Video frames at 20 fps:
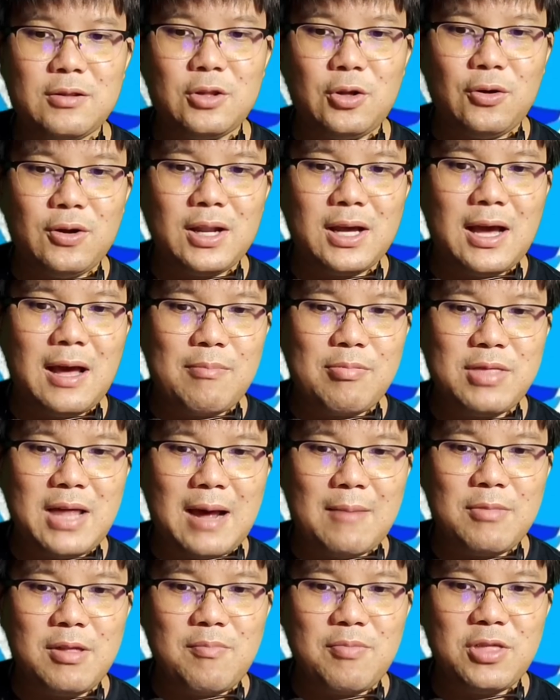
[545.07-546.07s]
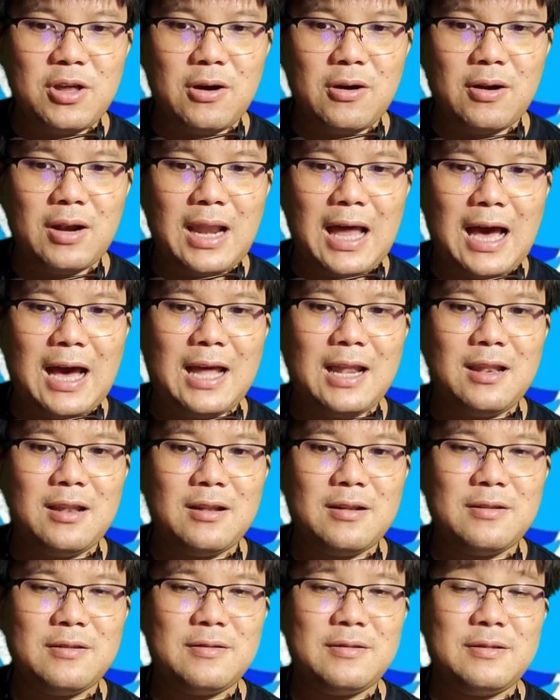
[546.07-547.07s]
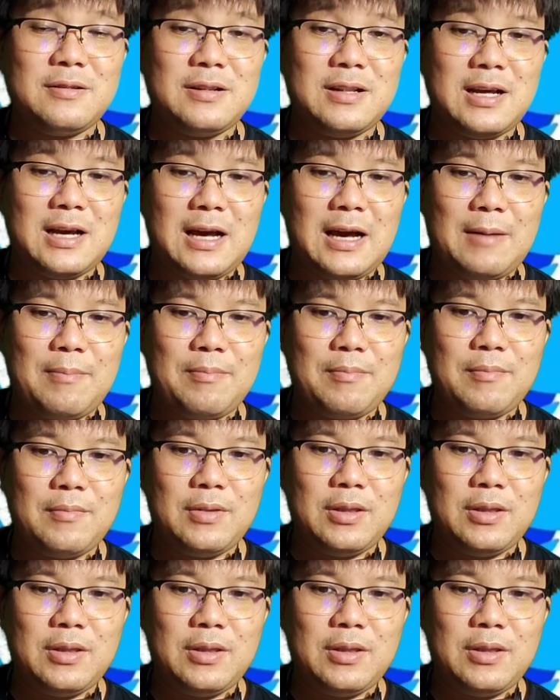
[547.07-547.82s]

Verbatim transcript: อโทษนะครับสามสิบสองล้านนะครับ